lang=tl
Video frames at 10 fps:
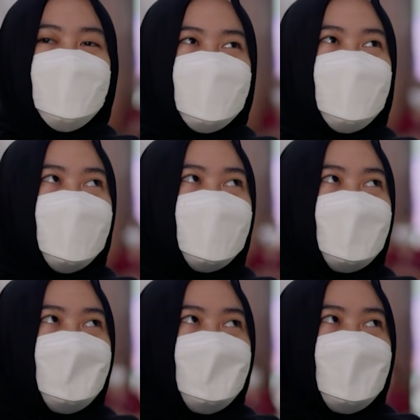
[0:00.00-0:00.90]
sa amin
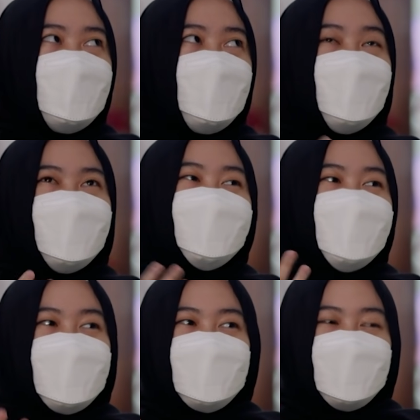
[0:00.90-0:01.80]
parang uh, what the
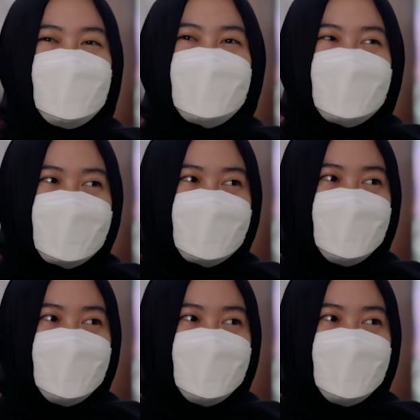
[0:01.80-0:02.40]
dead feels,